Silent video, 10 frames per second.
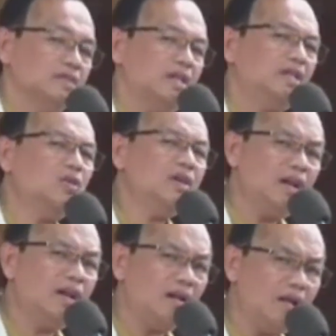Itu
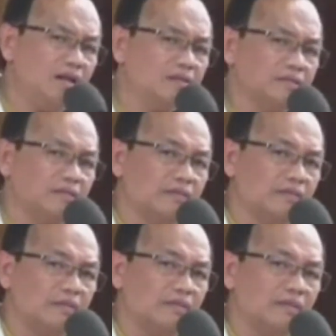ngarang.
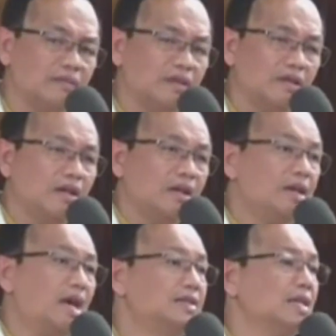
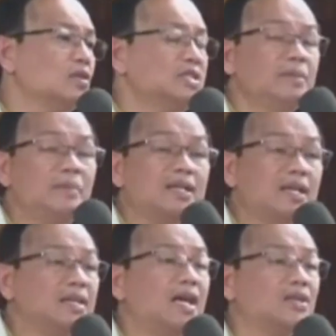Dajjal tuh si
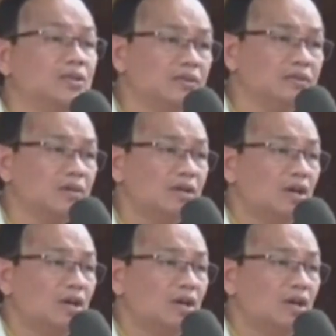mata satu.